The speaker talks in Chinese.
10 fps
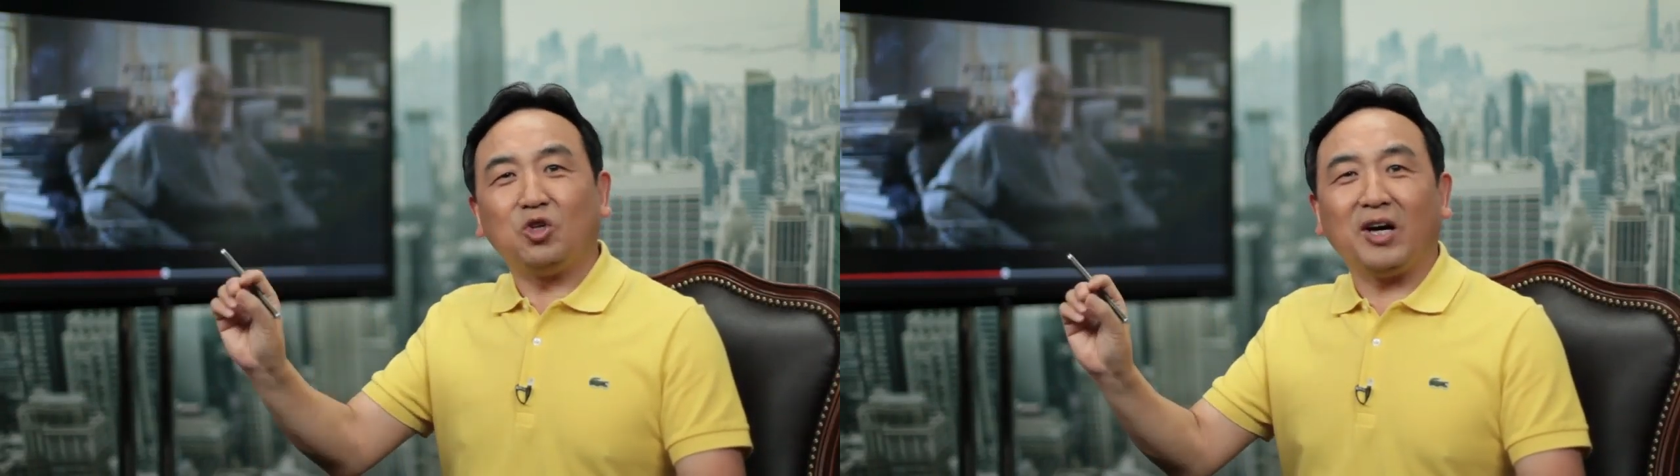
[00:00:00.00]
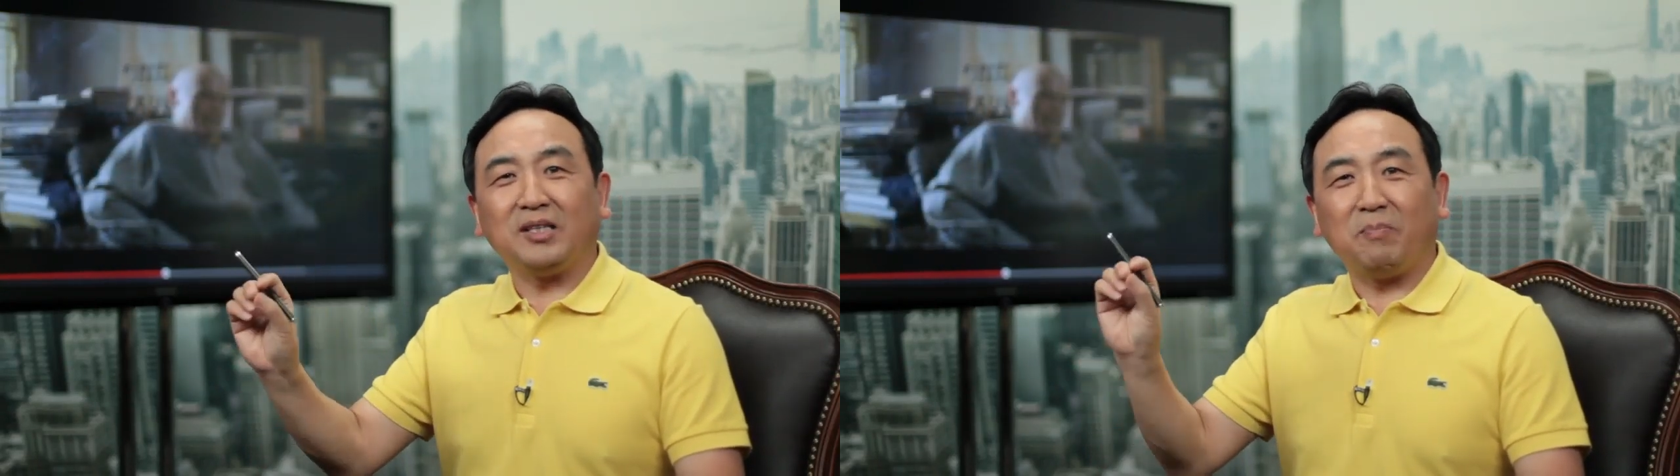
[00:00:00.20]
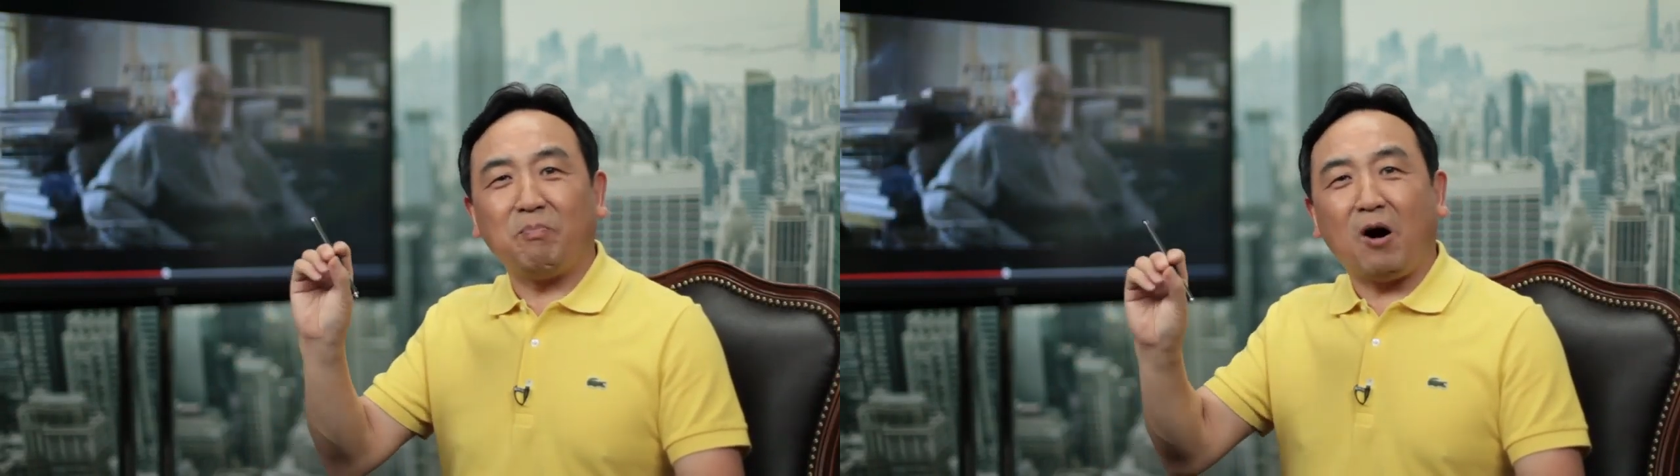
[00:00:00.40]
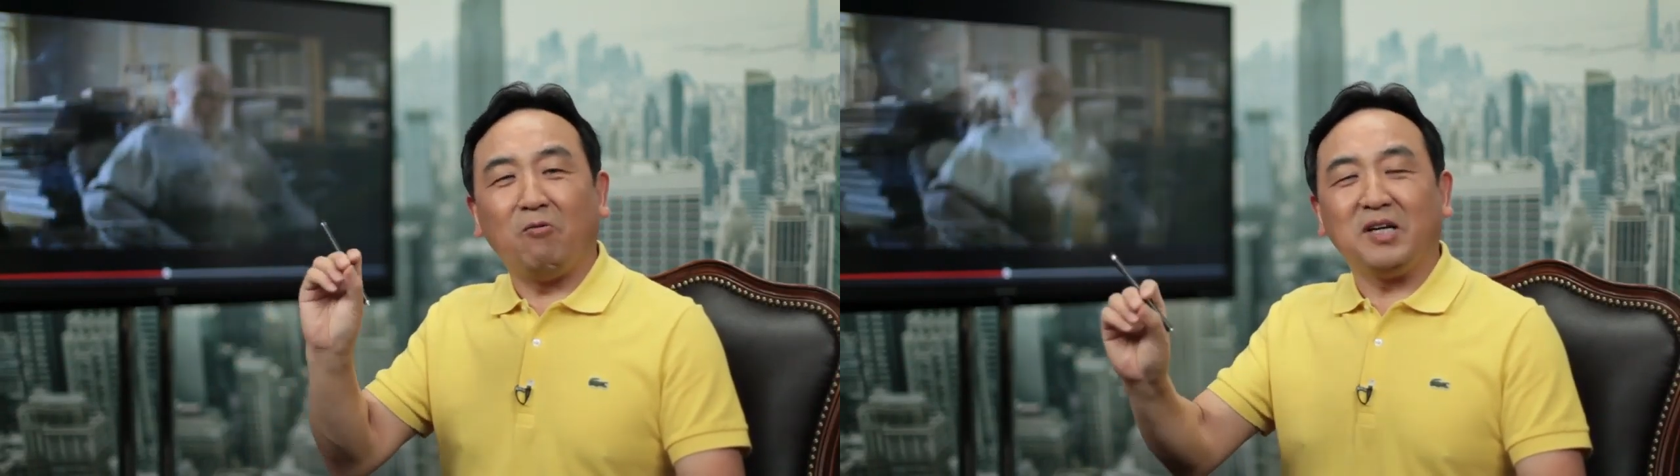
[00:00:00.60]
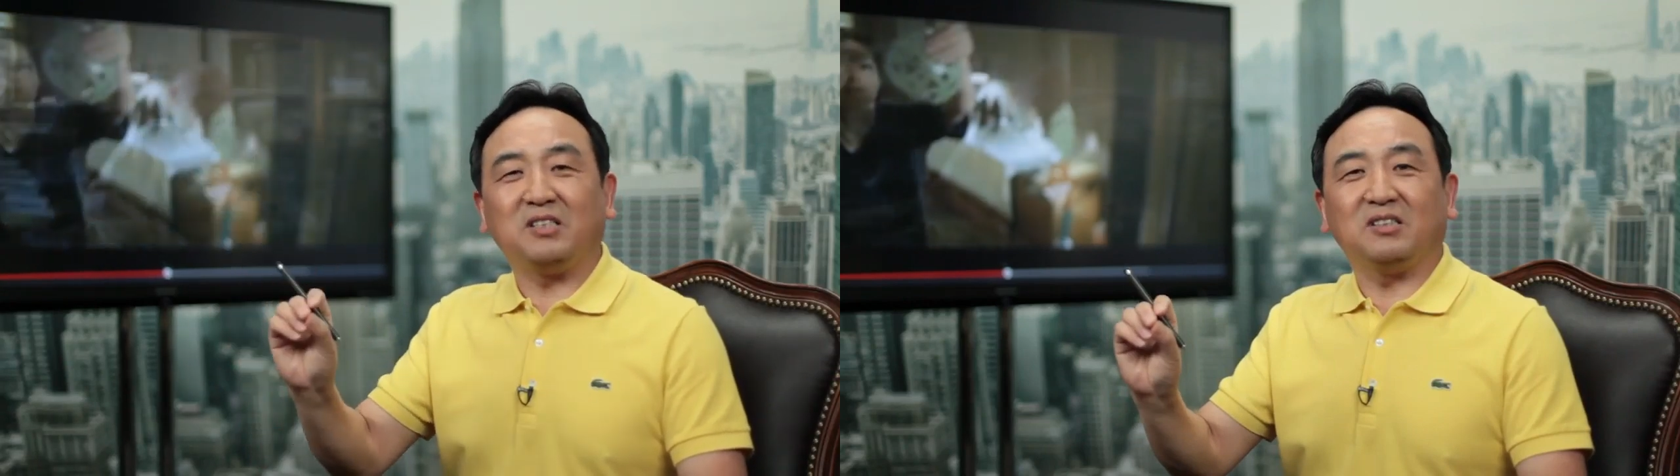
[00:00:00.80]
权的保
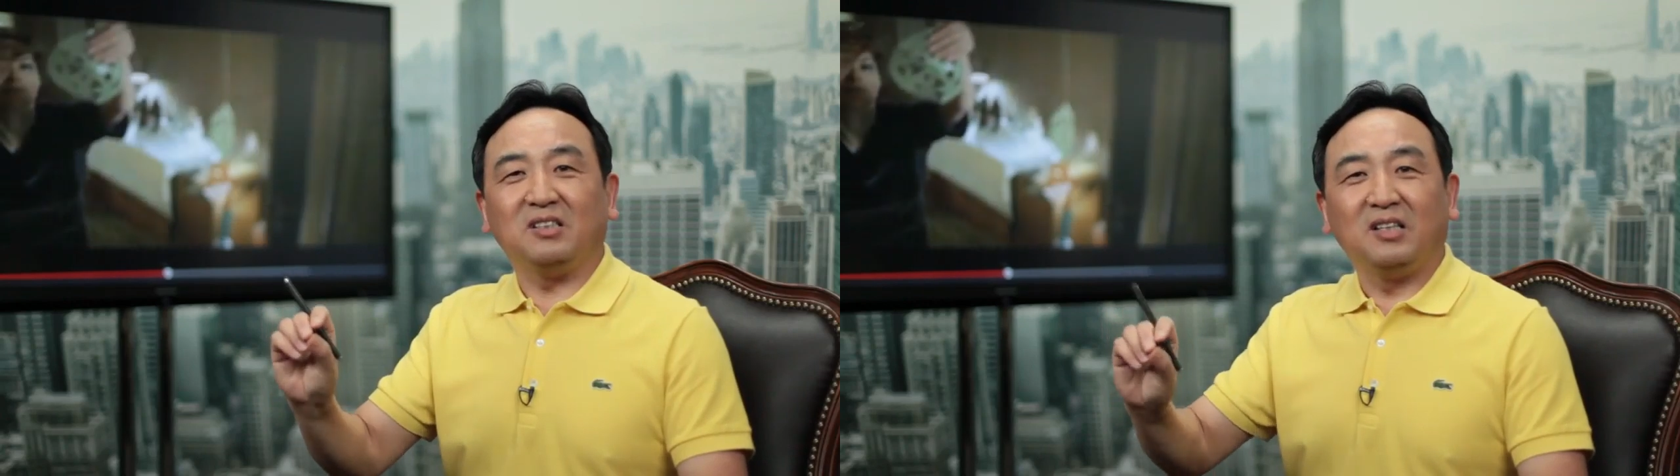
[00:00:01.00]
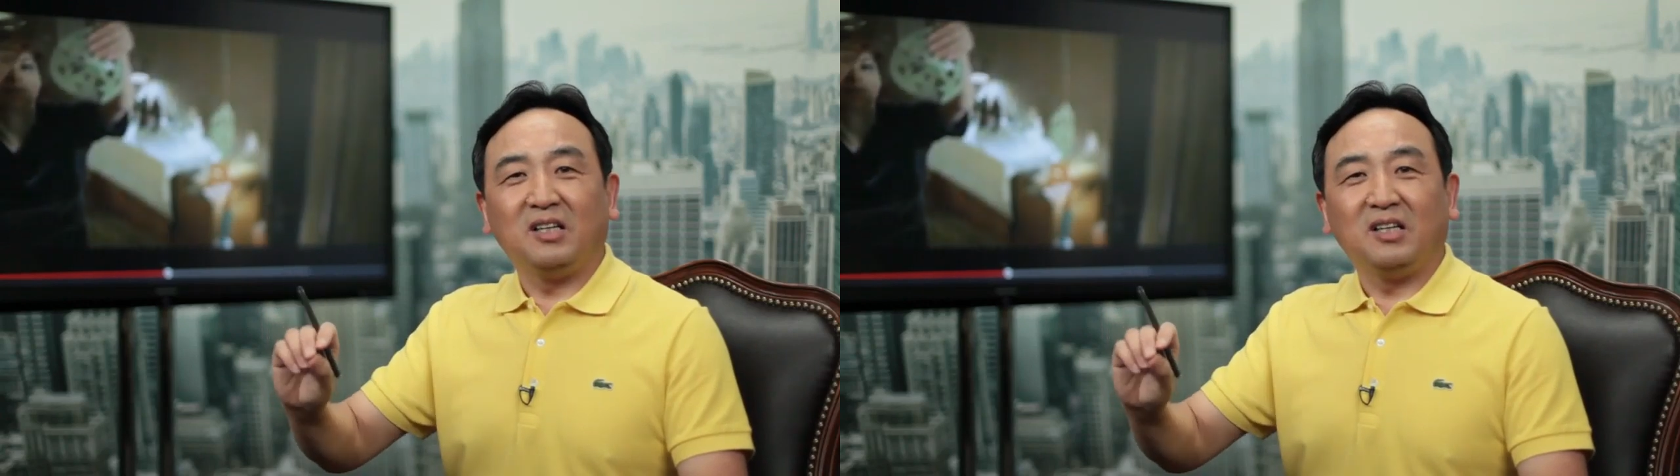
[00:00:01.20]
卫者，